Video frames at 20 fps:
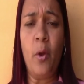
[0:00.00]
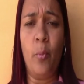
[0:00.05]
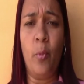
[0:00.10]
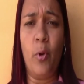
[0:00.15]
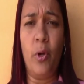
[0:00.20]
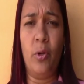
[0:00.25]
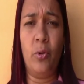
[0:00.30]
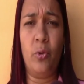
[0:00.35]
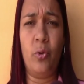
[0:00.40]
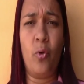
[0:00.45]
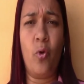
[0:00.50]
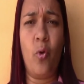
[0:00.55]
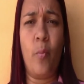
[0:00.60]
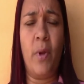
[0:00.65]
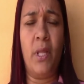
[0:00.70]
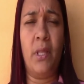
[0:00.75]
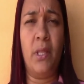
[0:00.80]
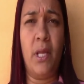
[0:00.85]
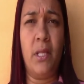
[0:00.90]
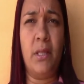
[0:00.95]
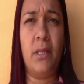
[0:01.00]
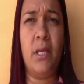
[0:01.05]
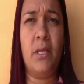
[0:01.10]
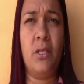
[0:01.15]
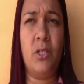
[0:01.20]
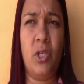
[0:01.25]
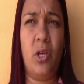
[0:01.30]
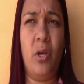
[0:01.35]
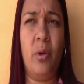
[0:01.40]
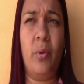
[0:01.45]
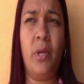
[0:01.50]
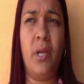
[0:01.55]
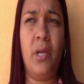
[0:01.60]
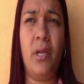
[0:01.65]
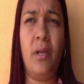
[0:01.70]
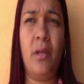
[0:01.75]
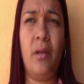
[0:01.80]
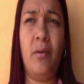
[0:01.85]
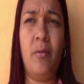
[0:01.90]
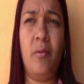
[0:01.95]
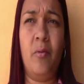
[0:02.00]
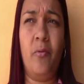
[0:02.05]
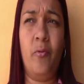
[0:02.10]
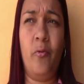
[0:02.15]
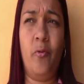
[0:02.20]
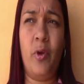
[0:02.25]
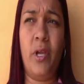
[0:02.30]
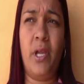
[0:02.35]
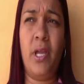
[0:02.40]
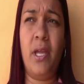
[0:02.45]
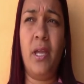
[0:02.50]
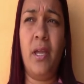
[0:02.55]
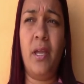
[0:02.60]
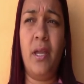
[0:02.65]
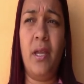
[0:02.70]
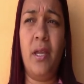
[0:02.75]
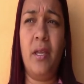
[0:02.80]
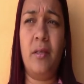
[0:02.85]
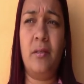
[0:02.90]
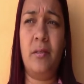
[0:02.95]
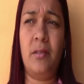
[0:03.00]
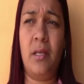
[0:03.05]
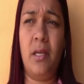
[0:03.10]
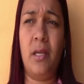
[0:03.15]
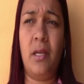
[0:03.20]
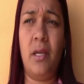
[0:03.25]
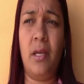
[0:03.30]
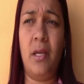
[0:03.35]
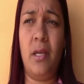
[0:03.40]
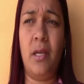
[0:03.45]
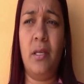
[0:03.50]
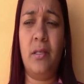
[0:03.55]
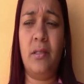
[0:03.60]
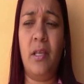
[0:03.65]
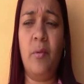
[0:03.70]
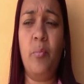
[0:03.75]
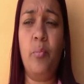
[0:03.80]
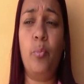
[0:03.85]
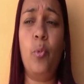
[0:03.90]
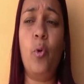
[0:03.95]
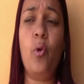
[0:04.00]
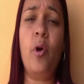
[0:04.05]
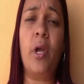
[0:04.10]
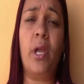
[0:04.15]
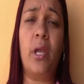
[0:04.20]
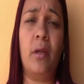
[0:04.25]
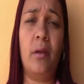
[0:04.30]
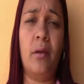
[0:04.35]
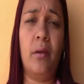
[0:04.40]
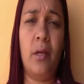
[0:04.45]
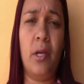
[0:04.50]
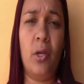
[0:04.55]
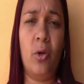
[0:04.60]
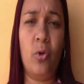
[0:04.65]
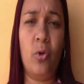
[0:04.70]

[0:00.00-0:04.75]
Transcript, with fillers: pues nuestro comandante Chávez fue ese, empuje que